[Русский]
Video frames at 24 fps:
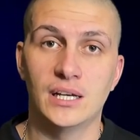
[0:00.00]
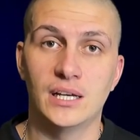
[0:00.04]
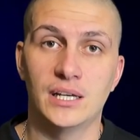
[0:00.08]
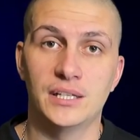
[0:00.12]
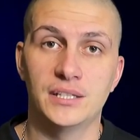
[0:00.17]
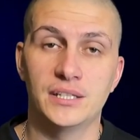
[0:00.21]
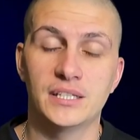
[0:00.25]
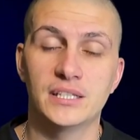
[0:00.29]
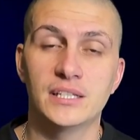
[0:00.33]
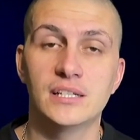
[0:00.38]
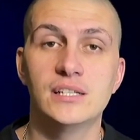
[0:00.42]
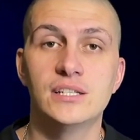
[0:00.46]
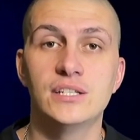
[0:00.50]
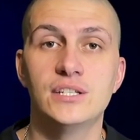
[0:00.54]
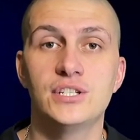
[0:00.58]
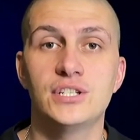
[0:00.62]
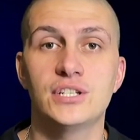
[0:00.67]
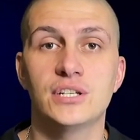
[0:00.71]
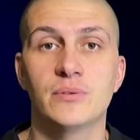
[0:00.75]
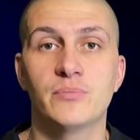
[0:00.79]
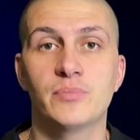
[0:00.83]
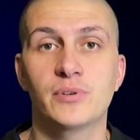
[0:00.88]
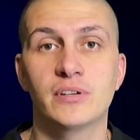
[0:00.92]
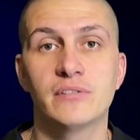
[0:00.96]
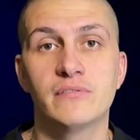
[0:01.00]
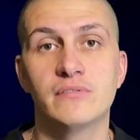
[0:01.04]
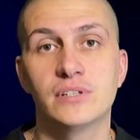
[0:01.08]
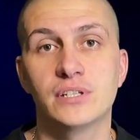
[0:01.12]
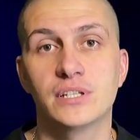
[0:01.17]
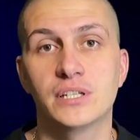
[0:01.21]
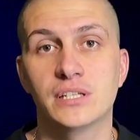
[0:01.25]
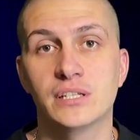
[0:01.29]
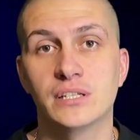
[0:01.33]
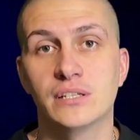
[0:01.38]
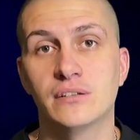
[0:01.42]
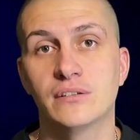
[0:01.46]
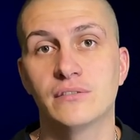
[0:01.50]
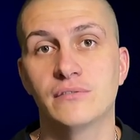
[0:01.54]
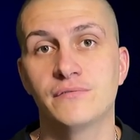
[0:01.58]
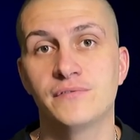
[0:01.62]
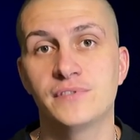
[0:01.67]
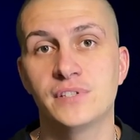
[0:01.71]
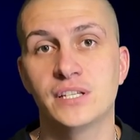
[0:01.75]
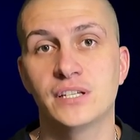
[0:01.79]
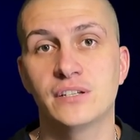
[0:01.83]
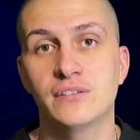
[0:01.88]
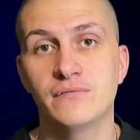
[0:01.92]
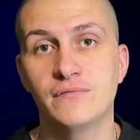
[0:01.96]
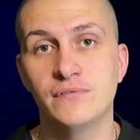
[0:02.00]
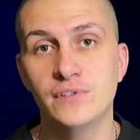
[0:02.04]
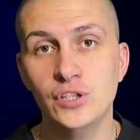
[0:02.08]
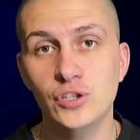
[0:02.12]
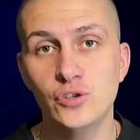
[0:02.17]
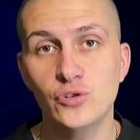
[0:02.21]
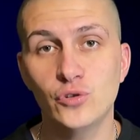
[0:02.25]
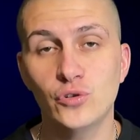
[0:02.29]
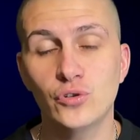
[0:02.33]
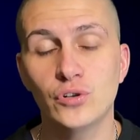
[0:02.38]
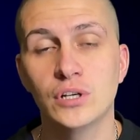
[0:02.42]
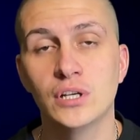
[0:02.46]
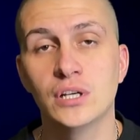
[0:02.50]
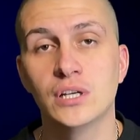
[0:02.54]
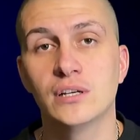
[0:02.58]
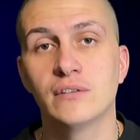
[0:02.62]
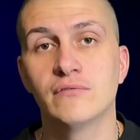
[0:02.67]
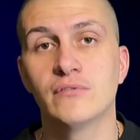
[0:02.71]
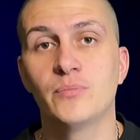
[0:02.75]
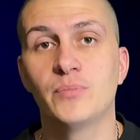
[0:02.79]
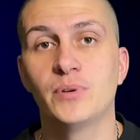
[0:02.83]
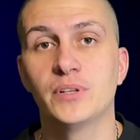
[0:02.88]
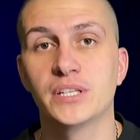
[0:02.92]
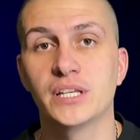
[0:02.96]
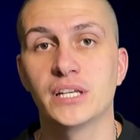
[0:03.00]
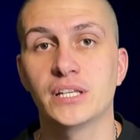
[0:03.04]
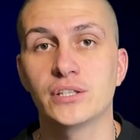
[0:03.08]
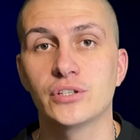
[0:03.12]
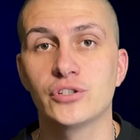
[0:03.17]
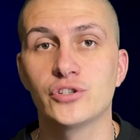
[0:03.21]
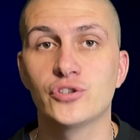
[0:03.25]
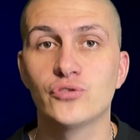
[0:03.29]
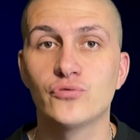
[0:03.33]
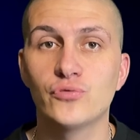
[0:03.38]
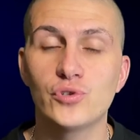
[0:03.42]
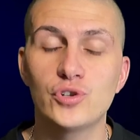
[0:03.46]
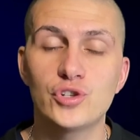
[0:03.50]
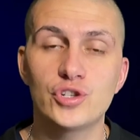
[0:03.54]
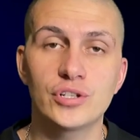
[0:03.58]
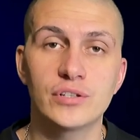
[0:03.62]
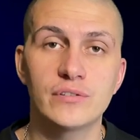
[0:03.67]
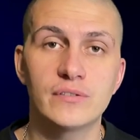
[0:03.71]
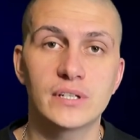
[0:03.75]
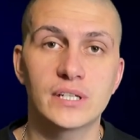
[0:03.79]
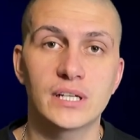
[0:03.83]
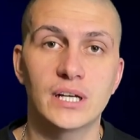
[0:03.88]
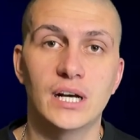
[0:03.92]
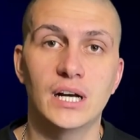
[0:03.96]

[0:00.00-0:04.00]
на наличие проверки всех видео выполняет не живой человек,